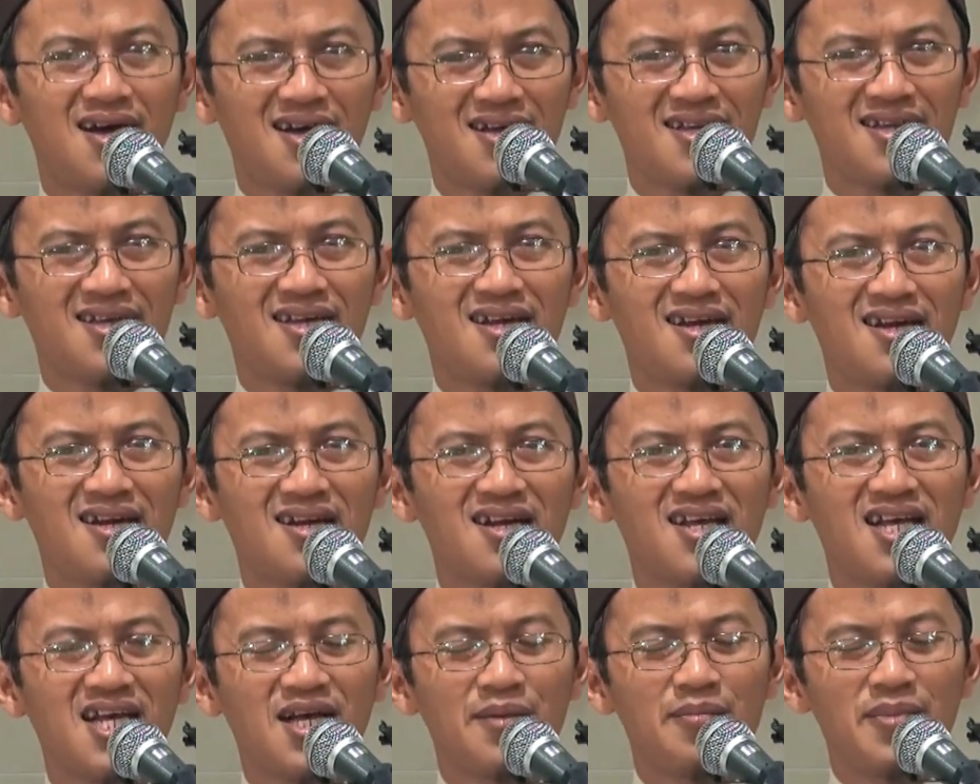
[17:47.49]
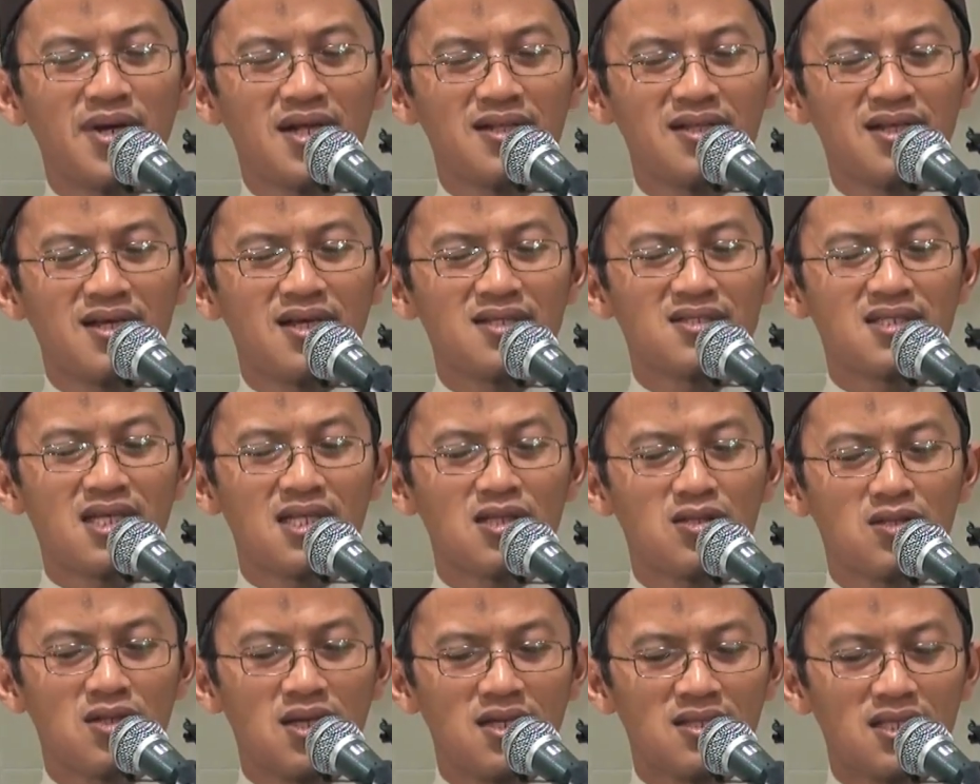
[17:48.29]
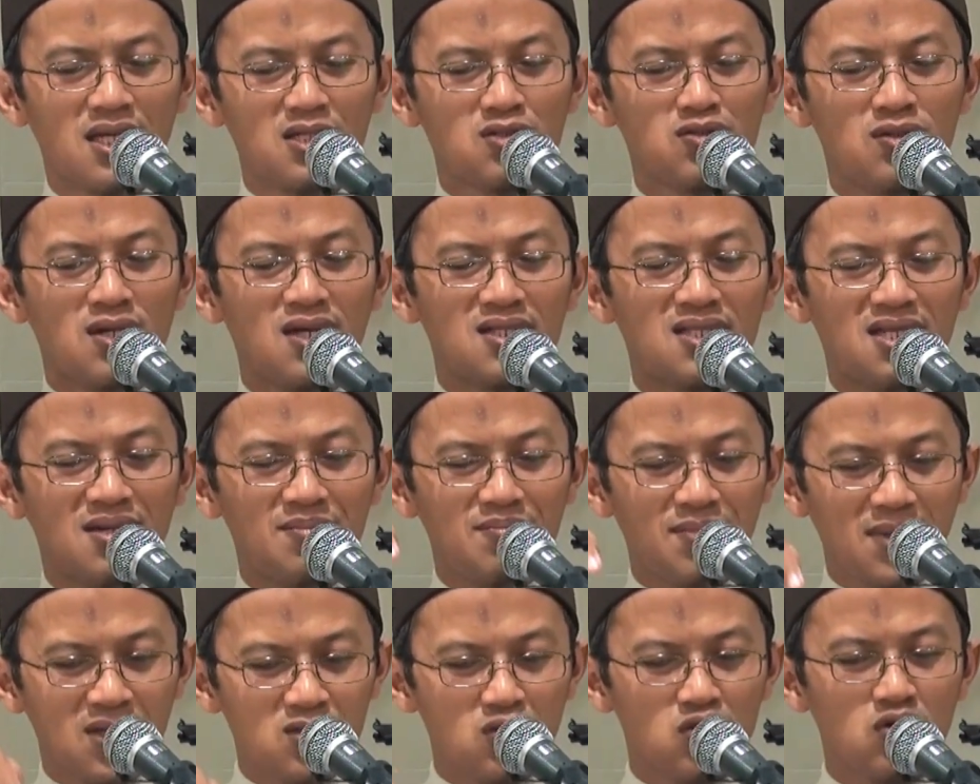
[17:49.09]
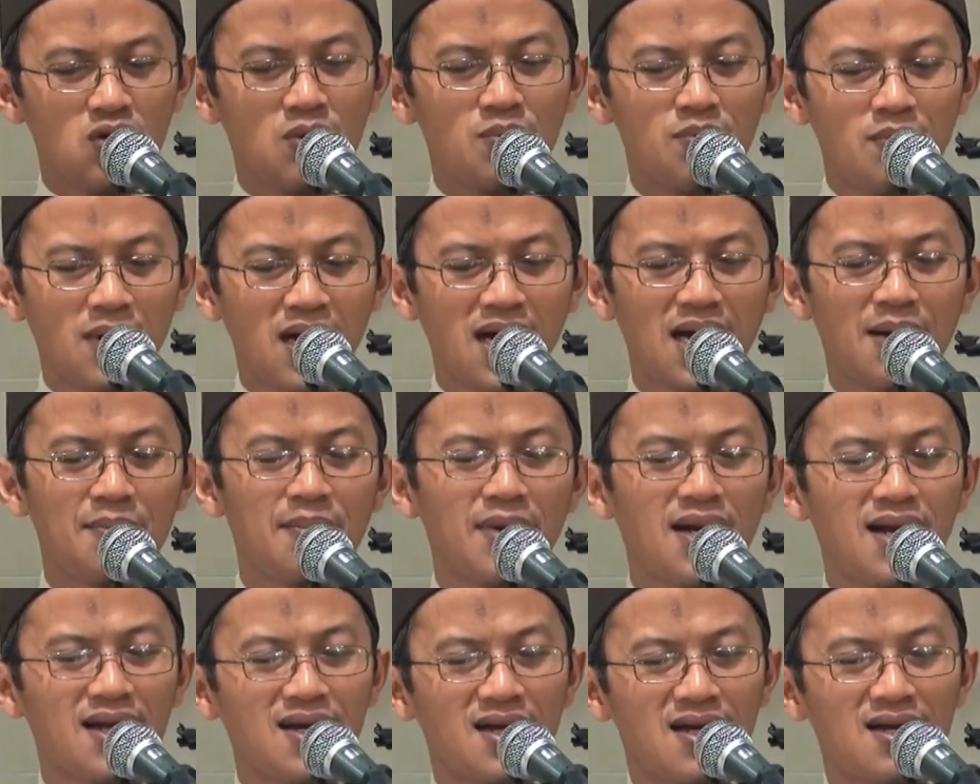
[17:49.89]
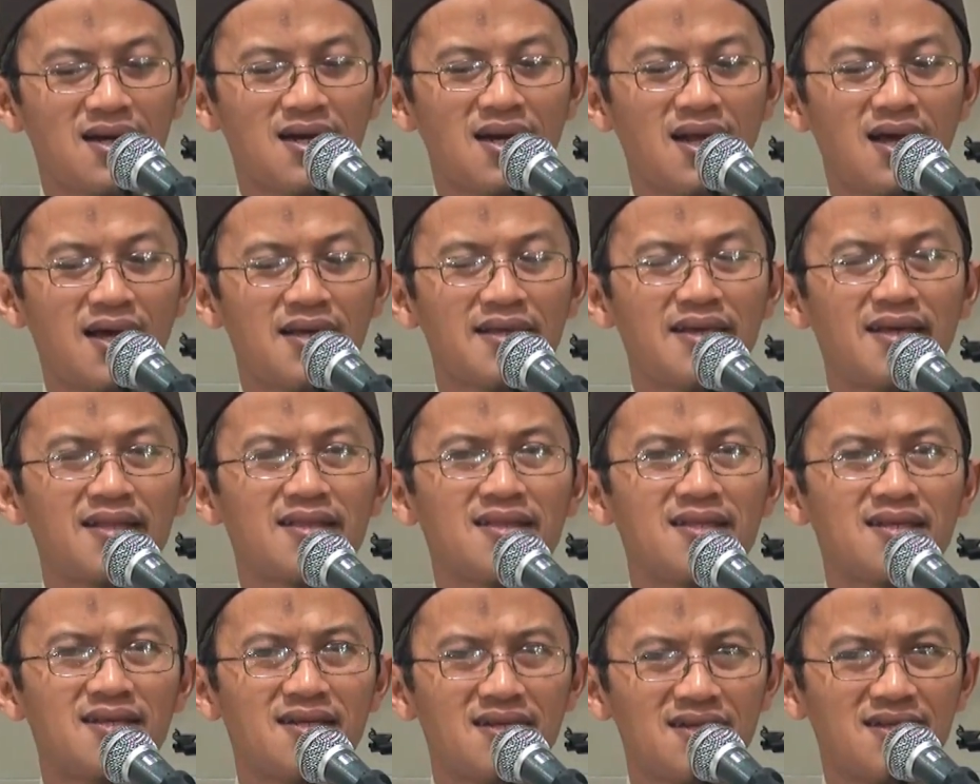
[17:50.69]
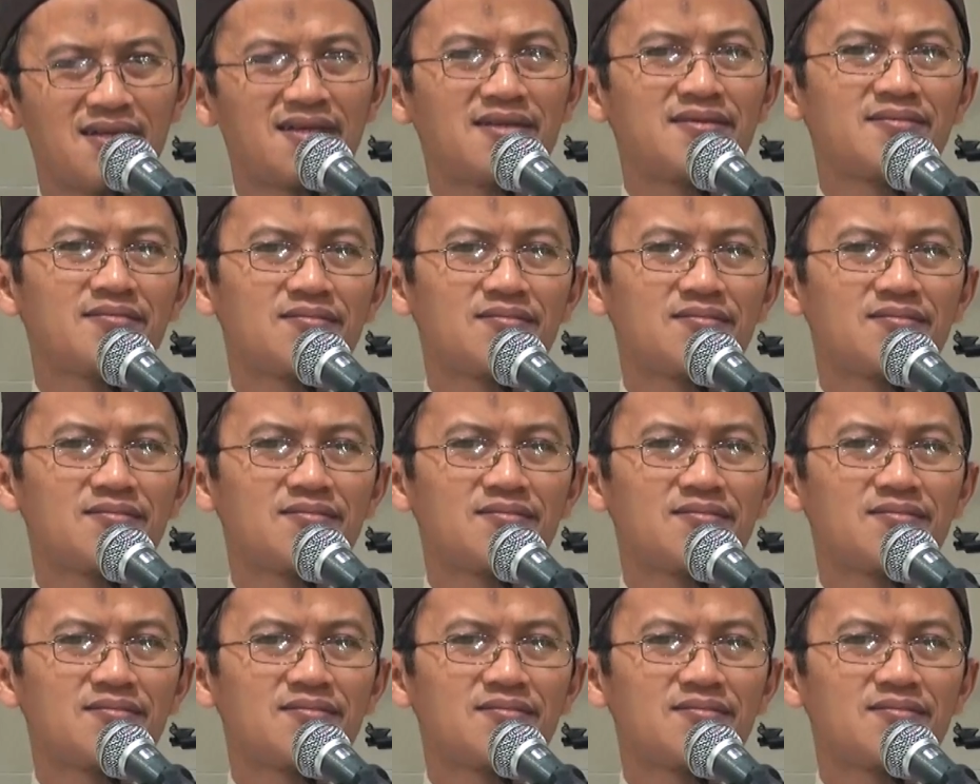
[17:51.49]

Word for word: air. Berarti kita sudah termasuk mengamalkan ayat ini.